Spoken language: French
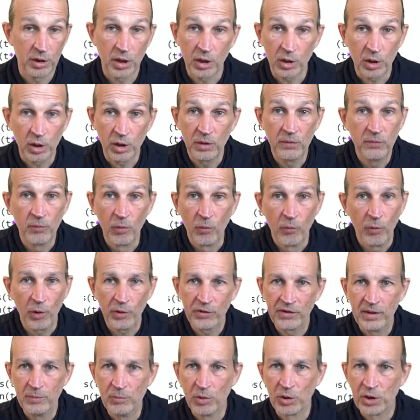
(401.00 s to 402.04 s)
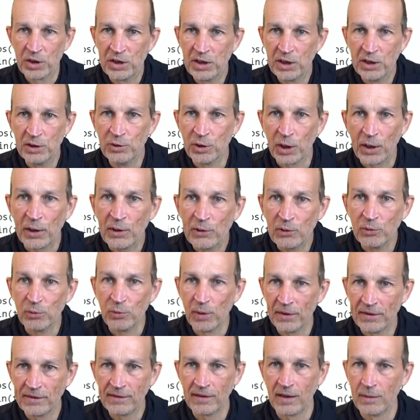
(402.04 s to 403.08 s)
il faut forcément qu'il y ait une raison
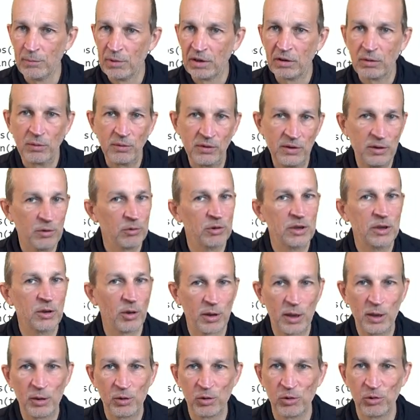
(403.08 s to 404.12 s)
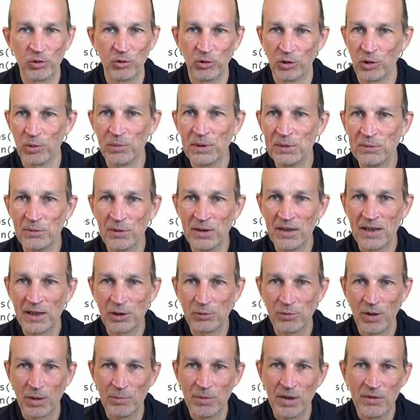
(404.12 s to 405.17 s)
à ça, parce que si on est dans quelque chose de complètement
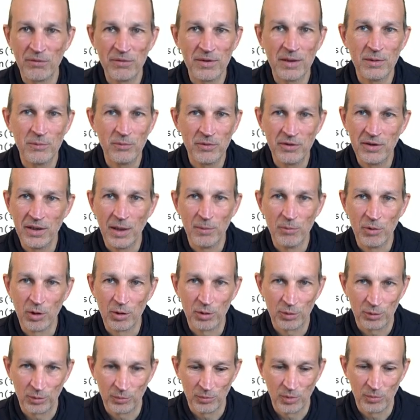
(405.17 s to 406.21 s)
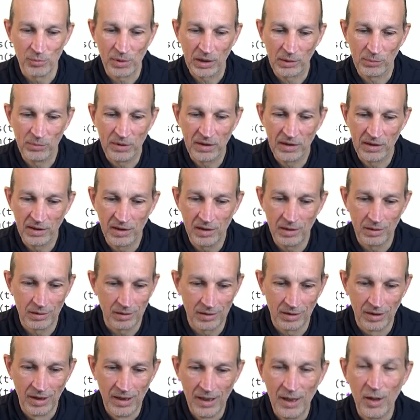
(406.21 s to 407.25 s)
aléatoire, ben, évidemment, on ne peut pas expliquer, euh,
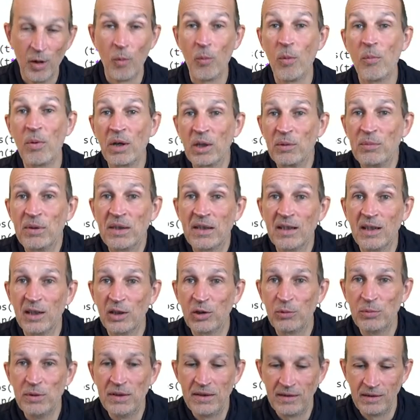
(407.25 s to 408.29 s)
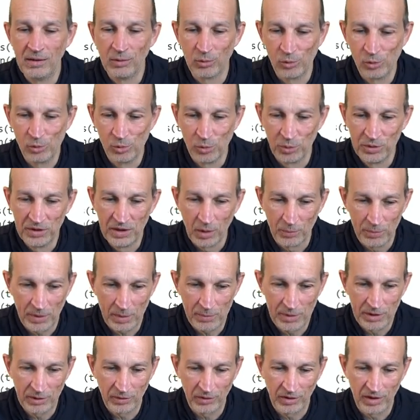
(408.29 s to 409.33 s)
peut pas expliquer la suite si on joue au dé en
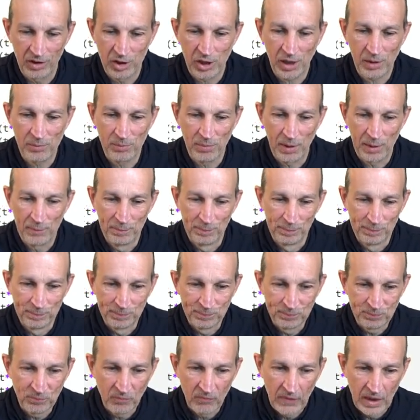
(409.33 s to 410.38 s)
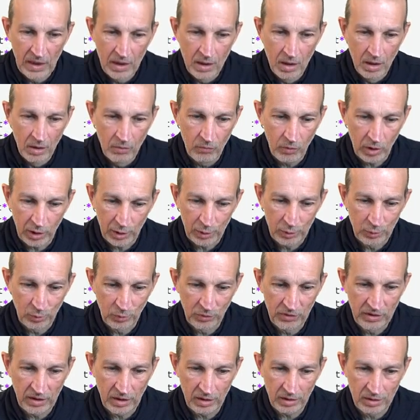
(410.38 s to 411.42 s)
permanence à chaque pas. Voilà, donc
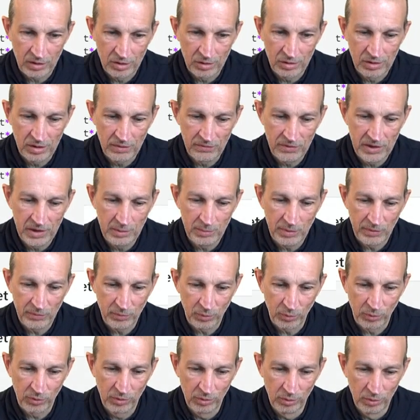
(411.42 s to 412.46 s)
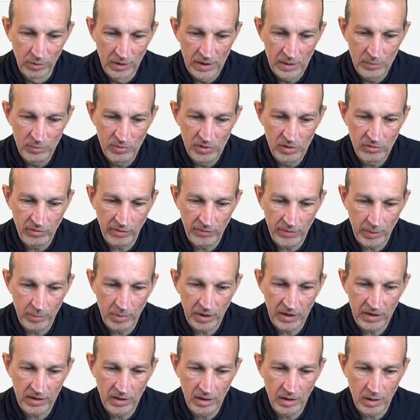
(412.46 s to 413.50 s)
ça, je définis mes fonctions, et puis je vais
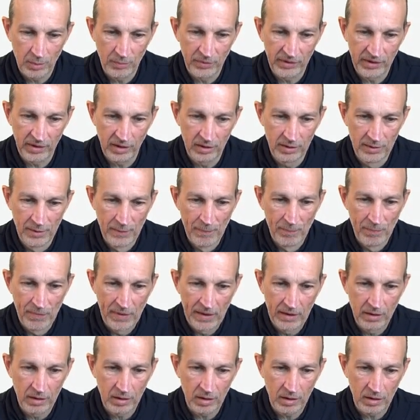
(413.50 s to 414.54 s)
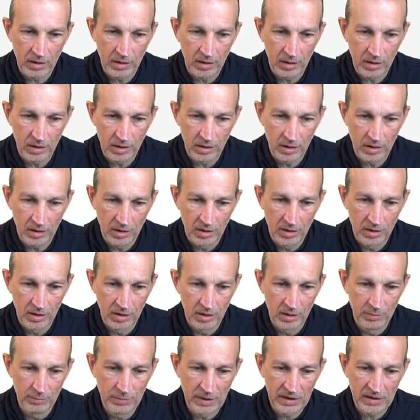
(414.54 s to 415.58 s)
fabriquer comme ça euh,
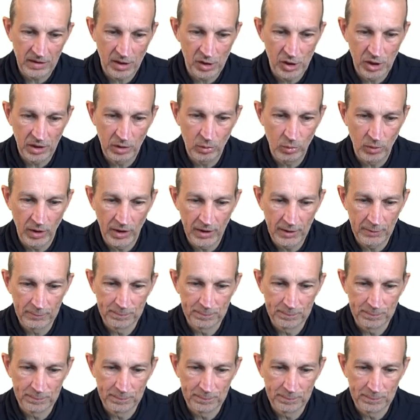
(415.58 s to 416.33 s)
ma trajectoire.